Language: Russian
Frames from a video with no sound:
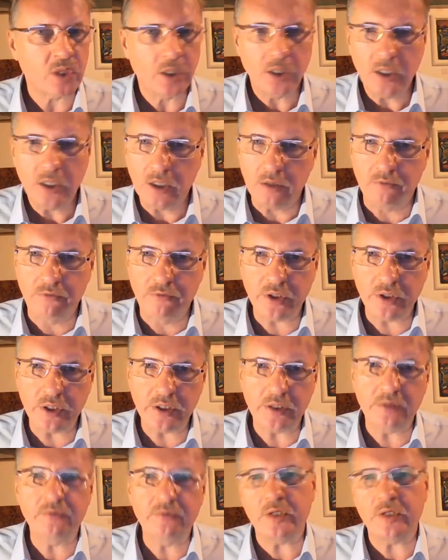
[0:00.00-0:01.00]
Вы
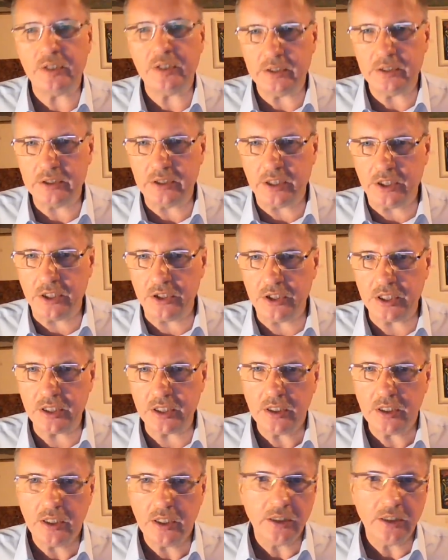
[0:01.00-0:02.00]
в этой среде
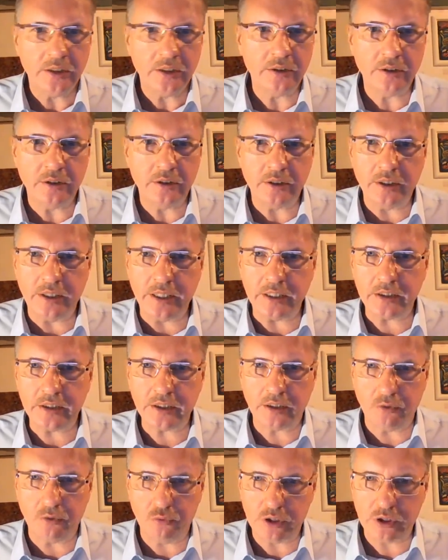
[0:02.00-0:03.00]
редко,
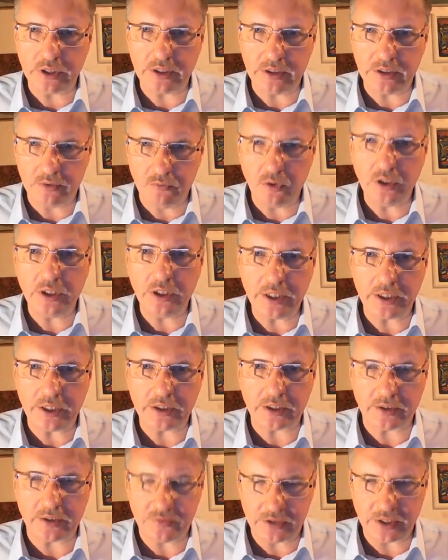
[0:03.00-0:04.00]
уже довольно редко
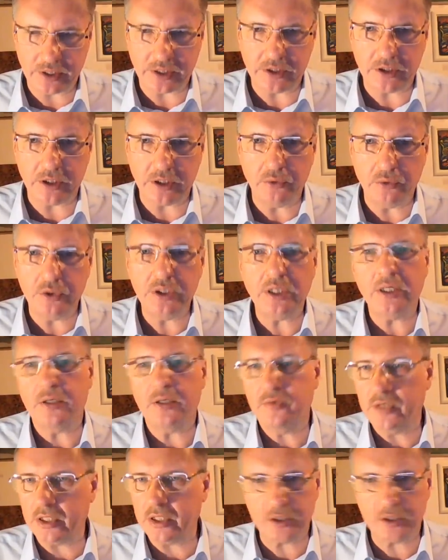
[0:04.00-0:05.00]
встретите людей,
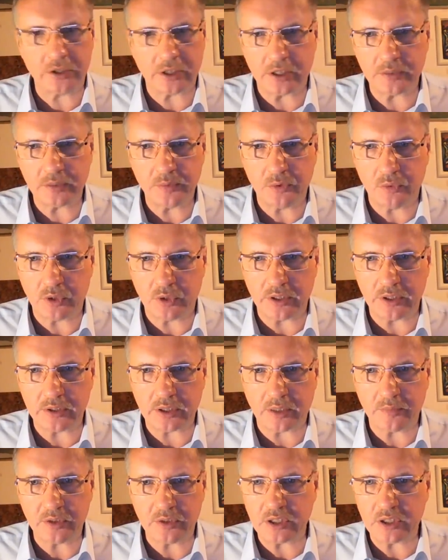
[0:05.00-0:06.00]
говорящих, скажем, на украинском
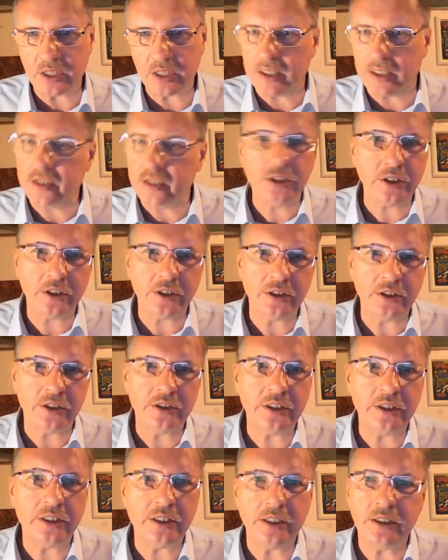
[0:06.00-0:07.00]
языке. Язык, язык
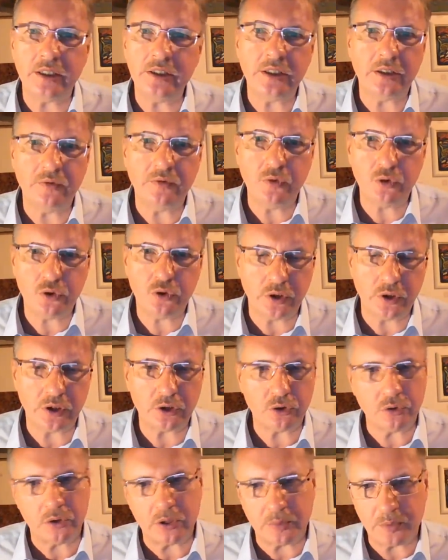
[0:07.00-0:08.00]
я не говорю, что это
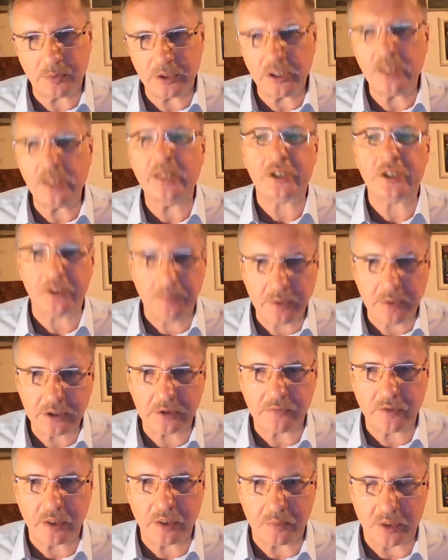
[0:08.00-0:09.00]
что-то определяющее. Мы с
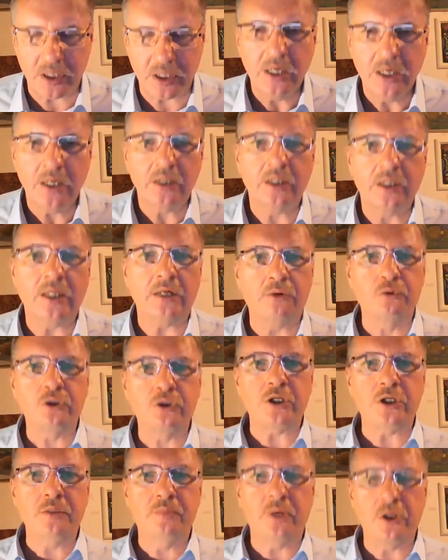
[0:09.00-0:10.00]
вами для очень
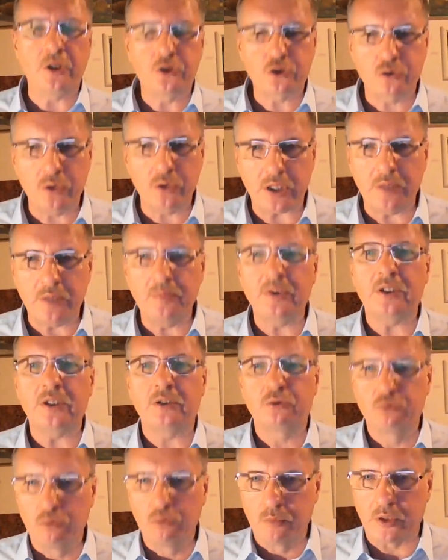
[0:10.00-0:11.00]
большой, именно
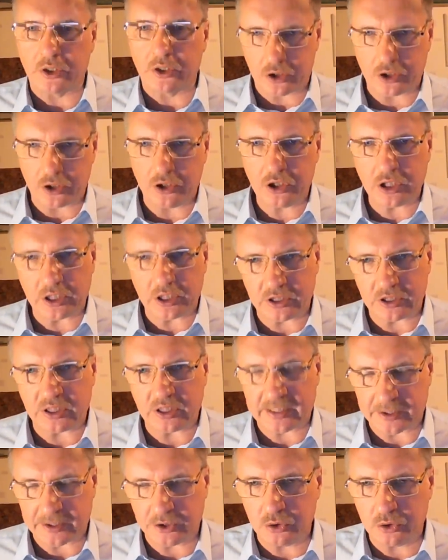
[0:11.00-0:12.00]
думающей части
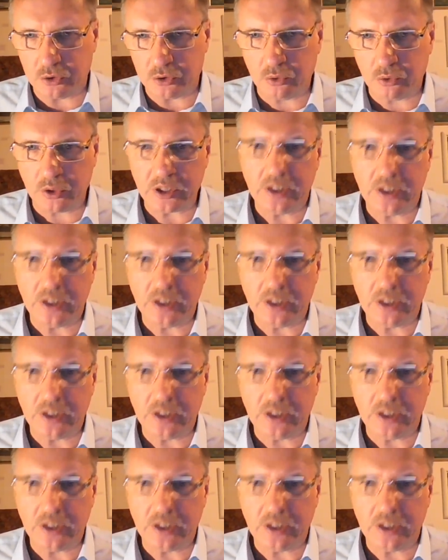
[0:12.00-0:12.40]
нашей аудитории